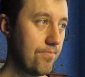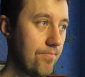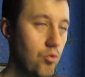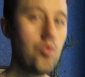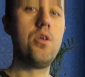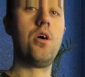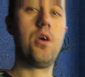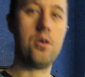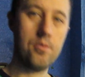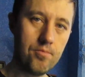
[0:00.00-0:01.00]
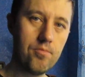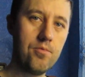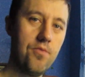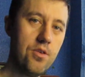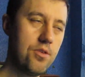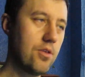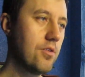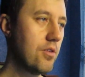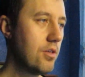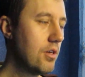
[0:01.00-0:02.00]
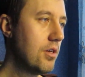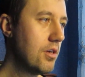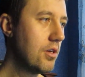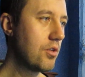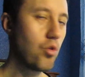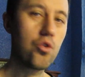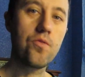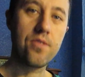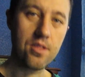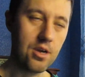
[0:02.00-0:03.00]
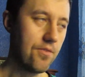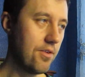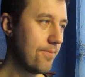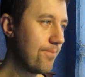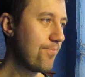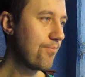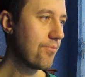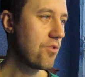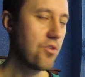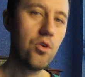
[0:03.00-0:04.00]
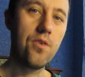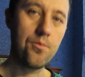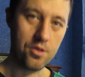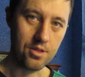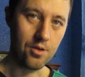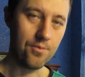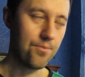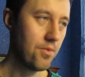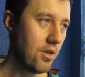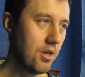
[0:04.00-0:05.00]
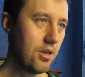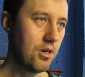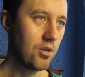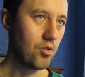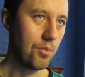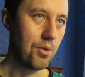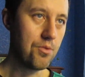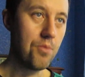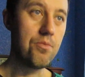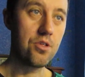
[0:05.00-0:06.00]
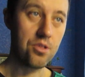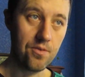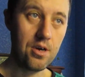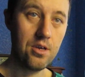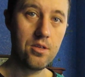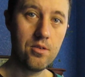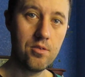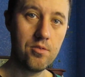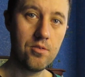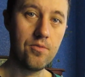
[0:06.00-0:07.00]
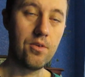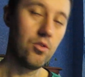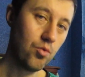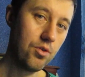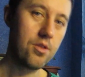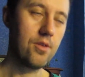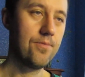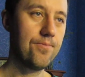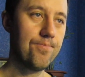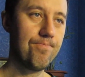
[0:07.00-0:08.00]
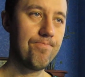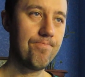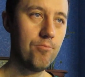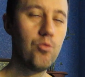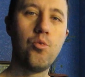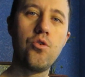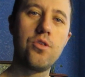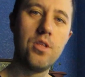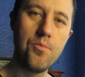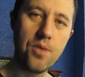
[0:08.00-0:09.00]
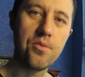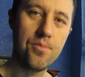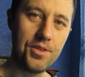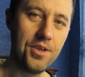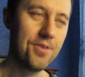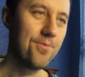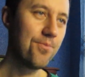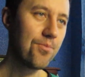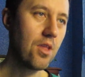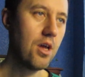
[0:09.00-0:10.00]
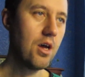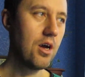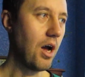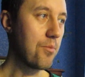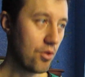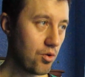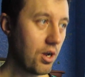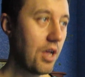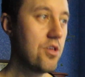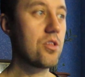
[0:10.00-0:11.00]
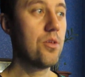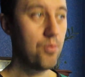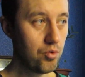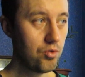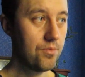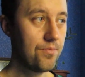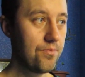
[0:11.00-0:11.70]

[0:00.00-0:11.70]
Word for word: Ну, я, как видите, тоже в здравии, чего я вам желаю. Кто обо мне переживает, волнуется, ну, можете на меня посмотреть. Обзоры, конечно, будут,